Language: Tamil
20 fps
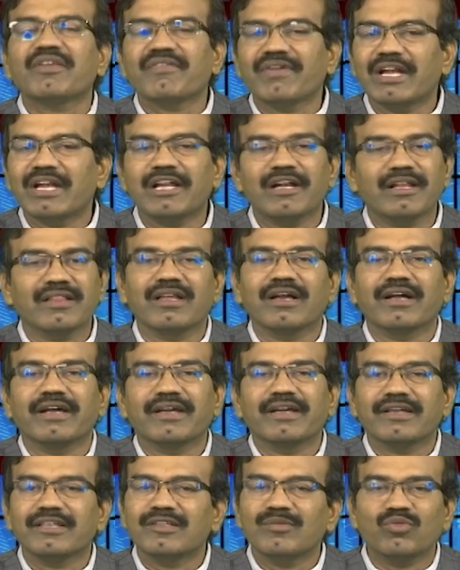பேர் வேலை
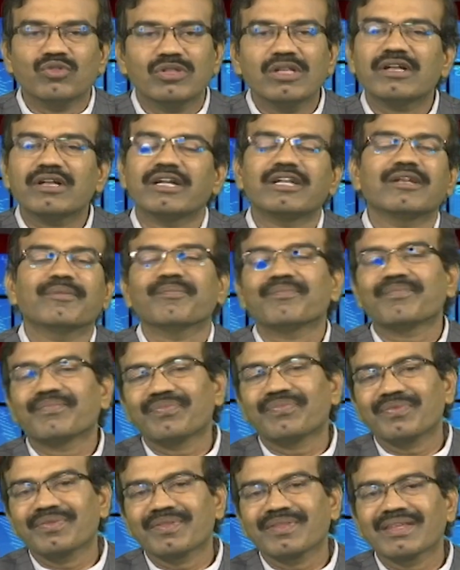இழந்தாங்க இது முதல் கட்டம்
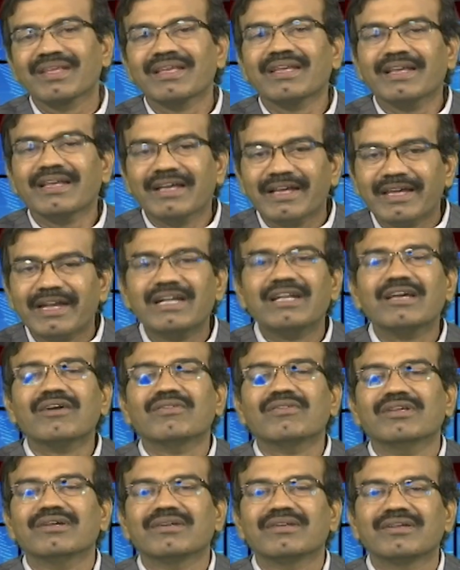
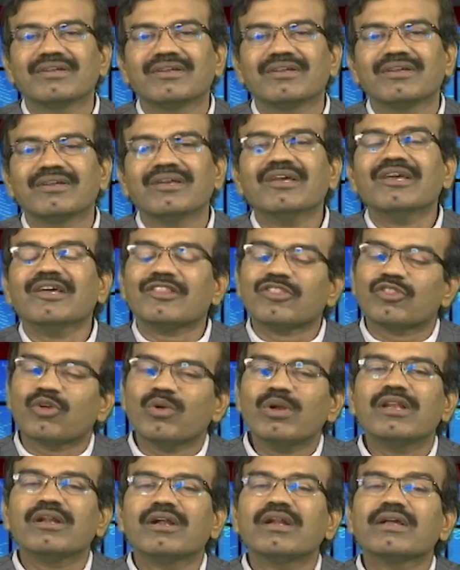ரெண்டாவது
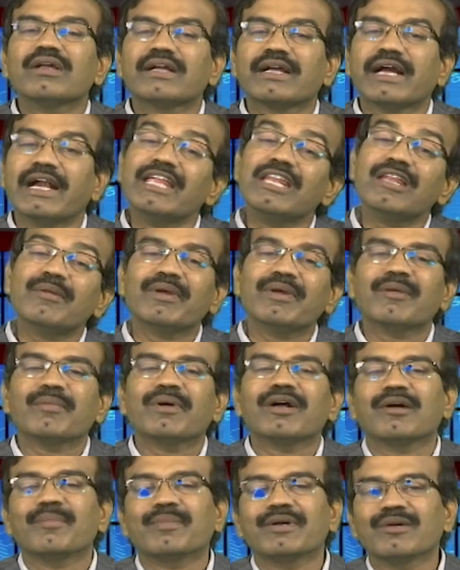தொழில்கள்
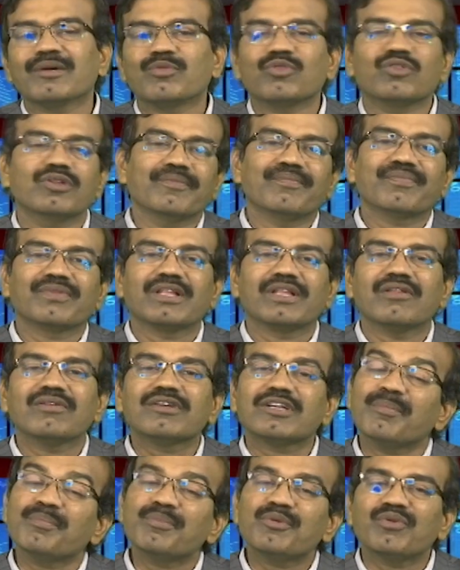கணினிமயமாக்கப்பட்ட போது
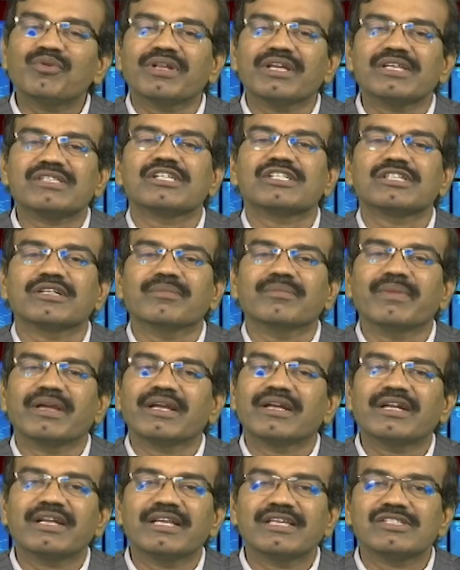அதாவது கம்ப்யூட்டரைசேஷன்
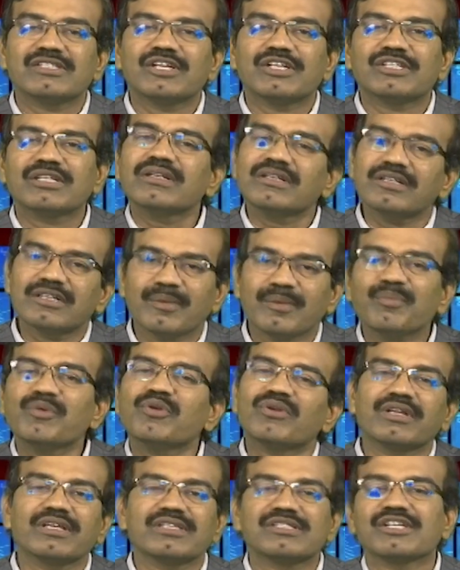மெக்கனைசேஷன்
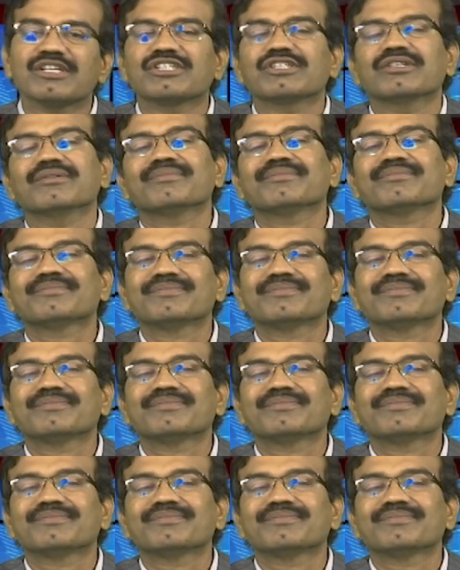கம்ப்யூட்டரைசேஷன்